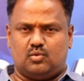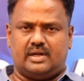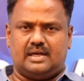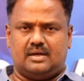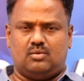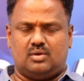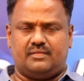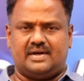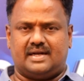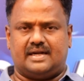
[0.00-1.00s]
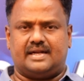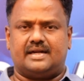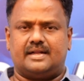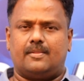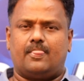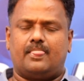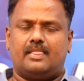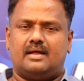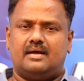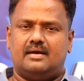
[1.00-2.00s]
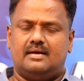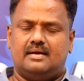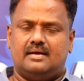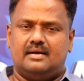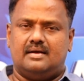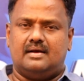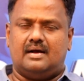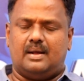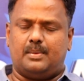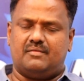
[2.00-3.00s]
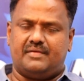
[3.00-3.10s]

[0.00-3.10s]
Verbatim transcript: மூலையில் ஒரு வீடை கட்டிக்கிட்டு அந்த